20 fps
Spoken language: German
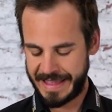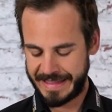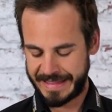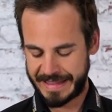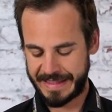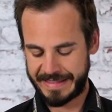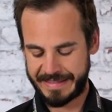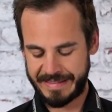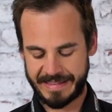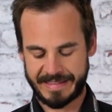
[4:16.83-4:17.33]

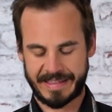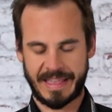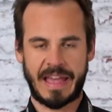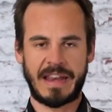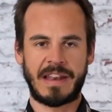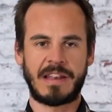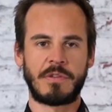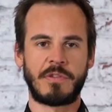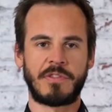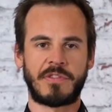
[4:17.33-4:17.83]
Das ist
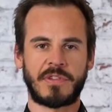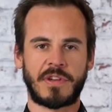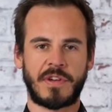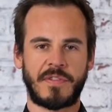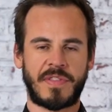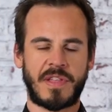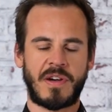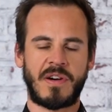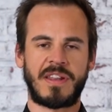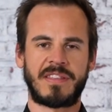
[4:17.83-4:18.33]
keine Lösung
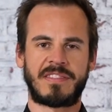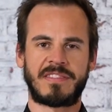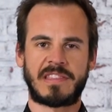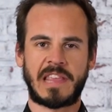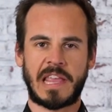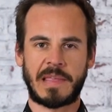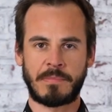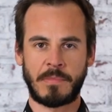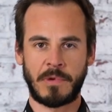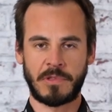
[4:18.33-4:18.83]
auf Dauer, das ist
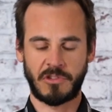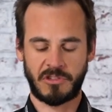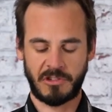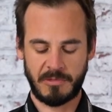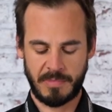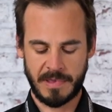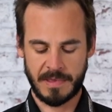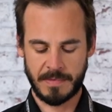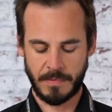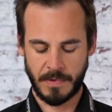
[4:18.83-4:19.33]
wirklich
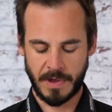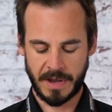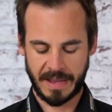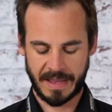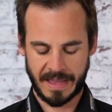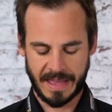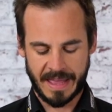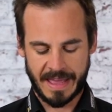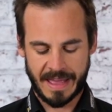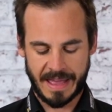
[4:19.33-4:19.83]
MotoGP
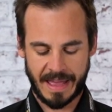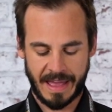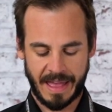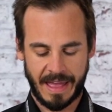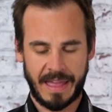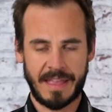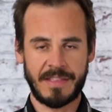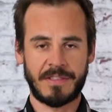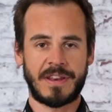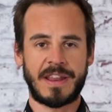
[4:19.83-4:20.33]
würdig.
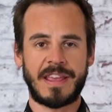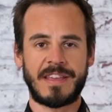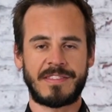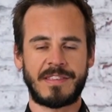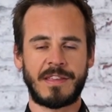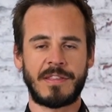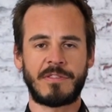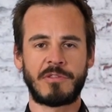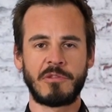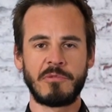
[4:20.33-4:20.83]
Äh,
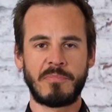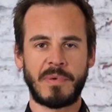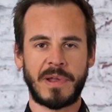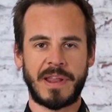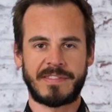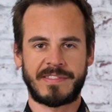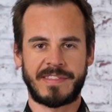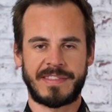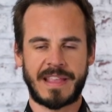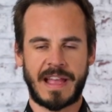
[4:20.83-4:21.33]
Indonesien, super,
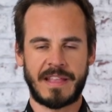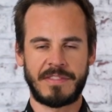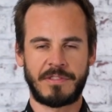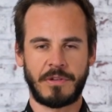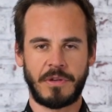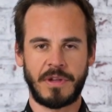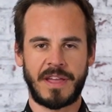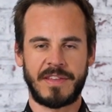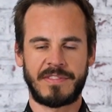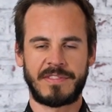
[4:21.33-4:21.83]
dass das Land
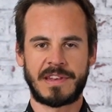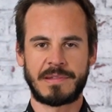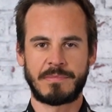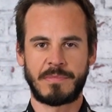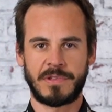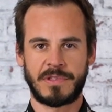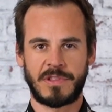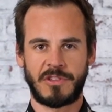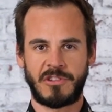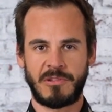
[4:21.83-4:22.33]
zurück ist in der
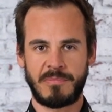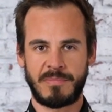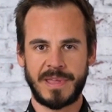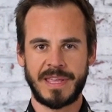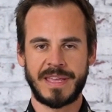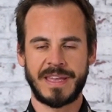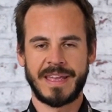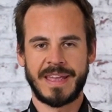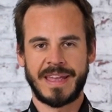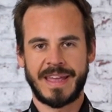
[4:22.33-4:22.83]
MotoGP.
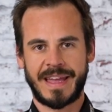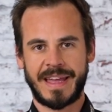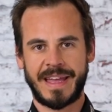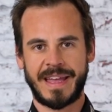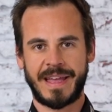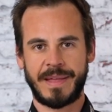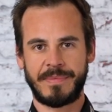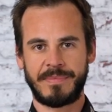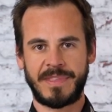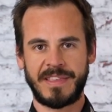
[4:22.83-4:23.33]
Äh,
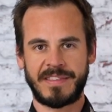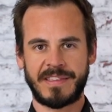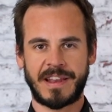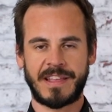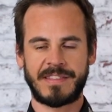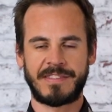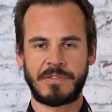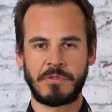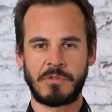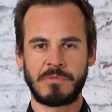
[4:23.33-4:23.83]
diese
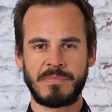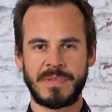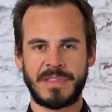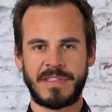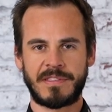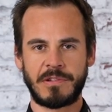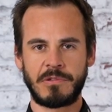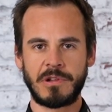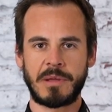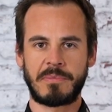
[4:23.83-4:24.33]
Nation mit
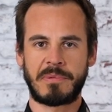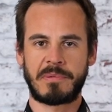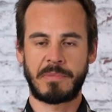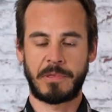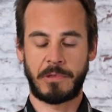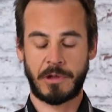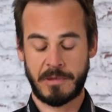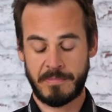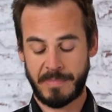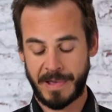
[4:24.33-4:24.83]
dieser unglaublichen
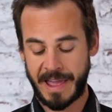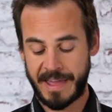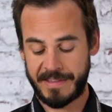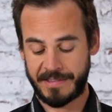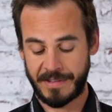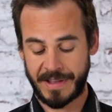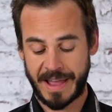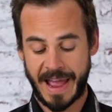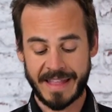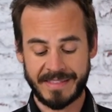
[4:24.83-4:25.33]

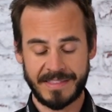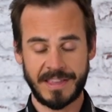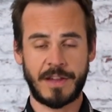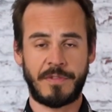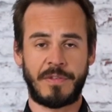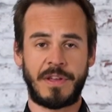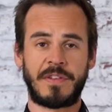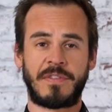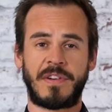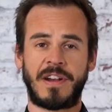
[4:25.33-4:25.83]
Motorradbegeisterung hat sich
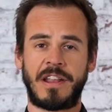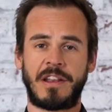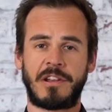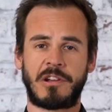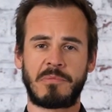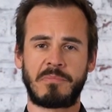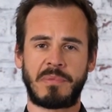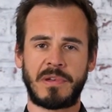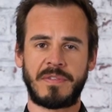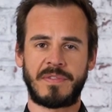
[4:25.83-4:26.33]
auf jeden Fall einen
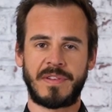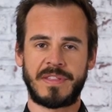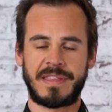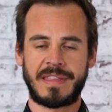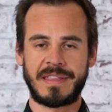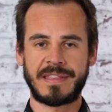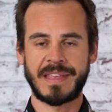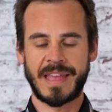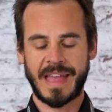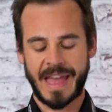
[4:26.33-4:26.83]
Grand Prix
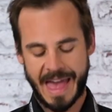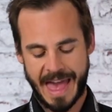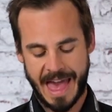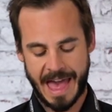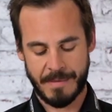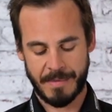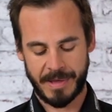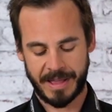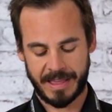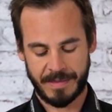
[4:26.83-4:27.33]
verdient,
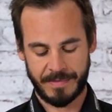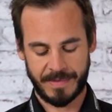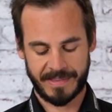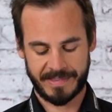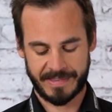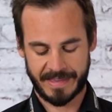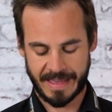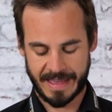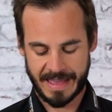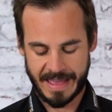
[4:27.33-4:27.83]
aber
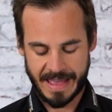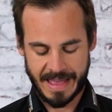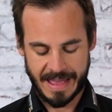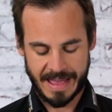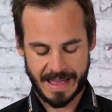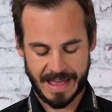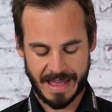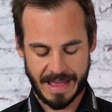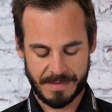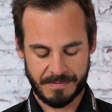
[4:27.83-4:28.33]
gewisse
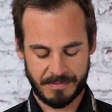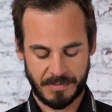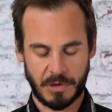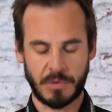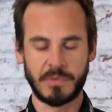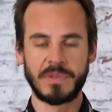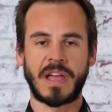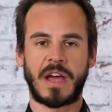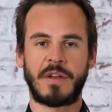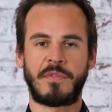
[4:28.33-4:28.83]
äh,
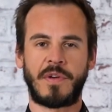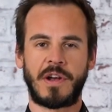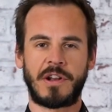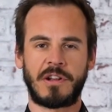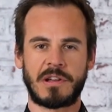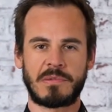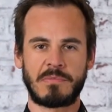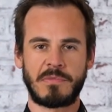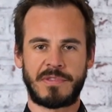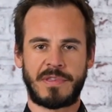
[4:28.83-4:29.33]

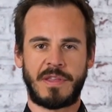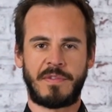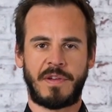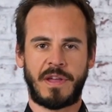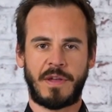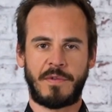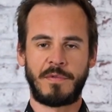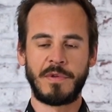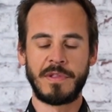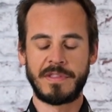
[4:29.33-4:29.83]
Grundanforderungen müssen einfach
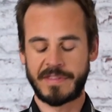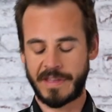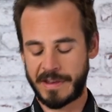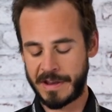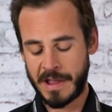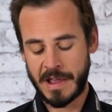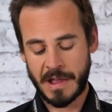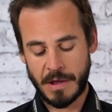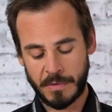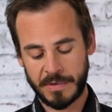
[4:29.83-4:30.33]
erfüllt sein
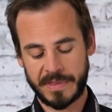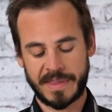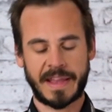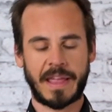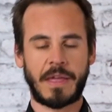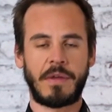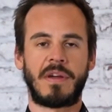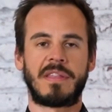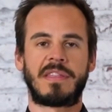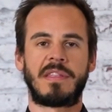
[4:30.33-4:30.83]
und da
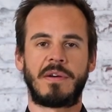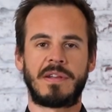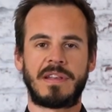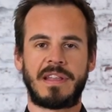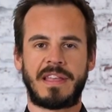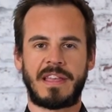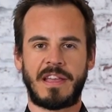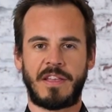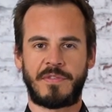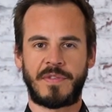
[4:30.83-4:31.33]
gehört eine
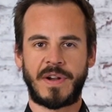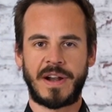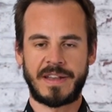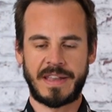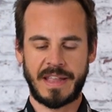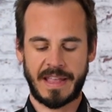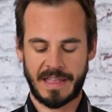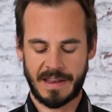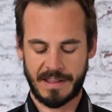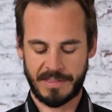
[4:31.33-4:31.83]
ordentliche
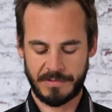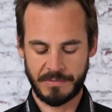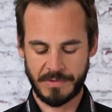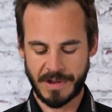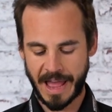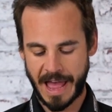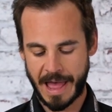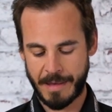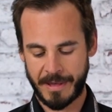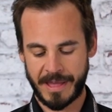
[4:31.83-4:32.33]
Asphaltdecke dazu.
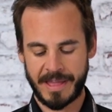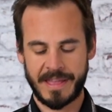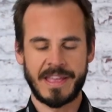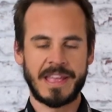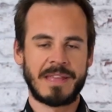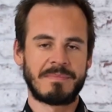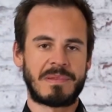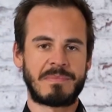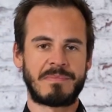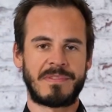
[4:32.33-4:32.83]
Aber
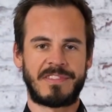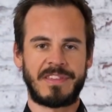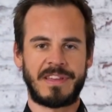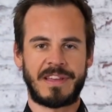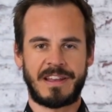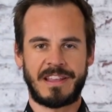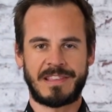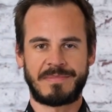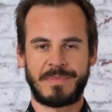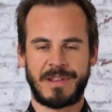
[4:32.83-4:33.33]
bin mir
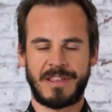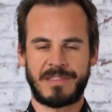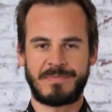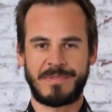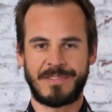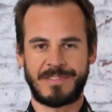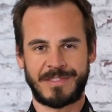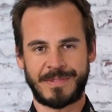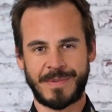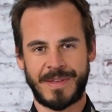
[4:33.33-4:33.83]
sicher, dass wir das
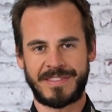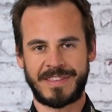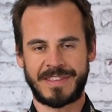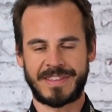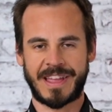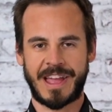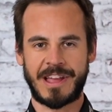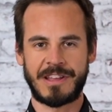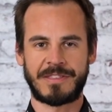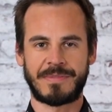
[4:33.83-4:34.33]
bis
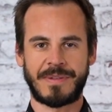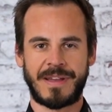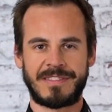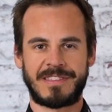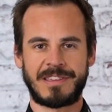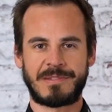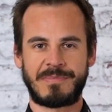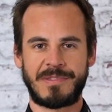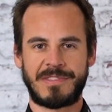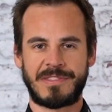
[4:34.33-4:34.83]

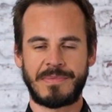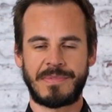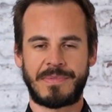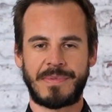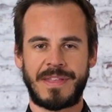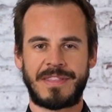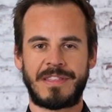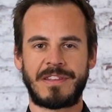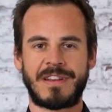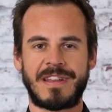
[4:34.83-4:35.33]
2023, bis zum
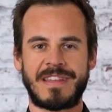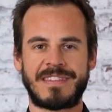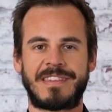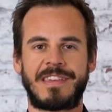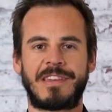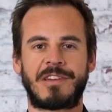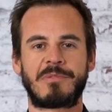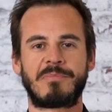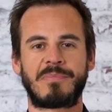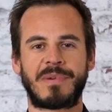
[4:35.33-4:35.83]
zweiten
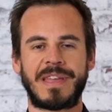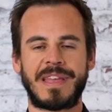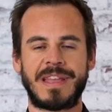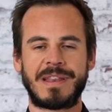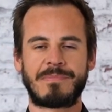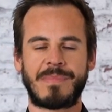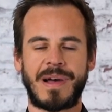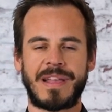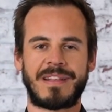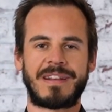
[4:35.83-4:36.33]
Indonesien Grand Grand Prix
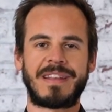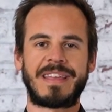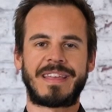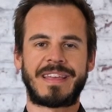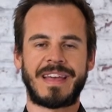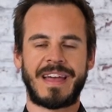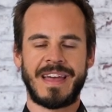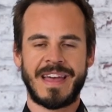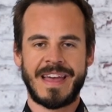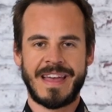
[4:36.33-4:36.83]
in
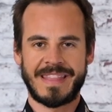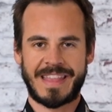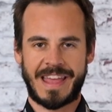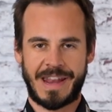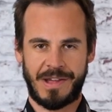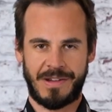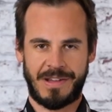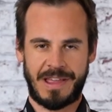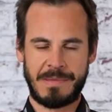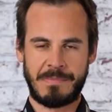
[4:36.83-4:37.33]
Mandalika dann
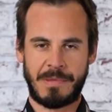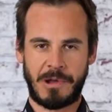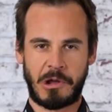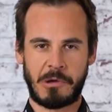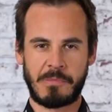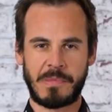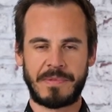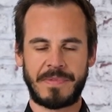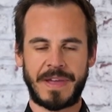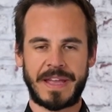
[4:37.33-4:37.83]
auch
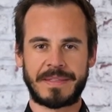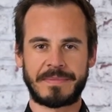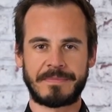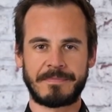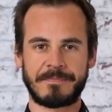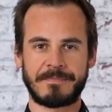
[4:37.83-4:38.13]
hinbekommen werden.